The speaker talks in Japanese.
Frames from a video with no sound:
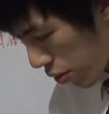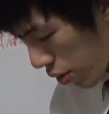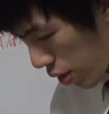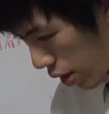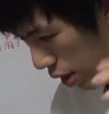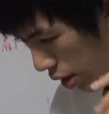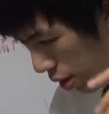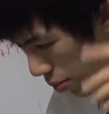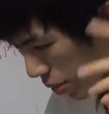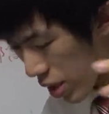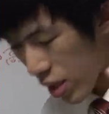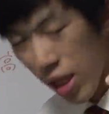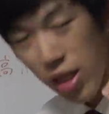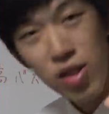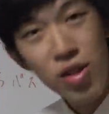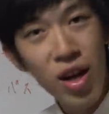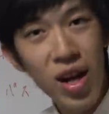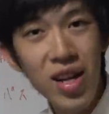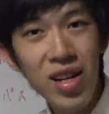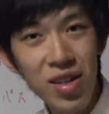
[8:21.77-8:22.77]
あれだ、まあ
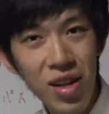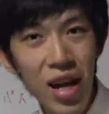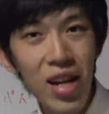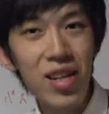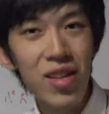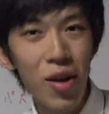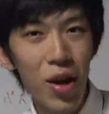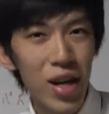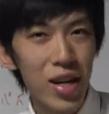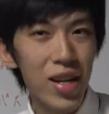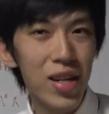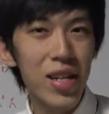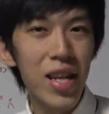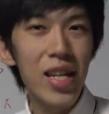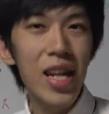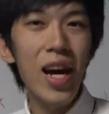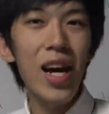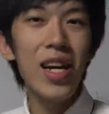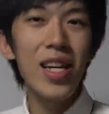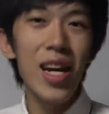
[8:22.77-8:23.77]
単純にあれあとあれだ、
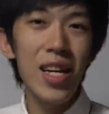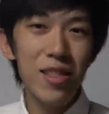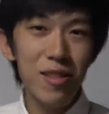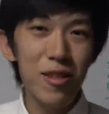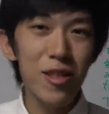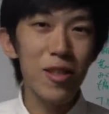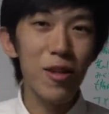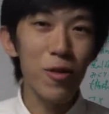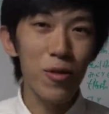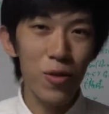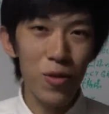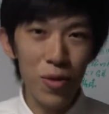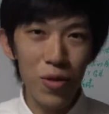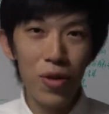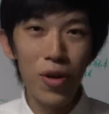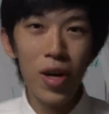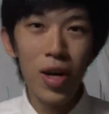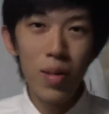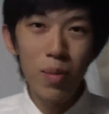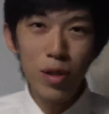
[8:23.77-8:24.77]
値段が安いってこと
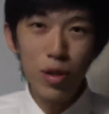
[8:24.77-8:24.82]
と、